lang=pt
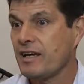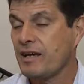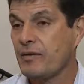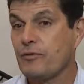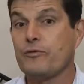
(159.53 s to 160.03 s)

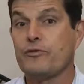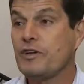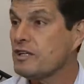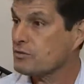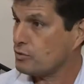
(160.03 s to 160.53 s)
é,
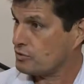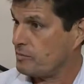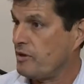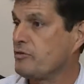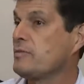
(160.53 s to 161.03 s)
vias vão
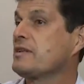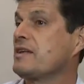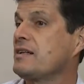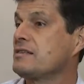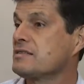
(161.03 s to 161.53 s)
ser
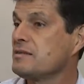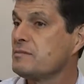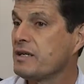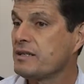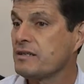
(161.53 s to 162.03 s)
pavimentadas
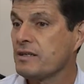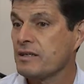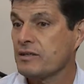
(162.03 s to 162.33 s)
também.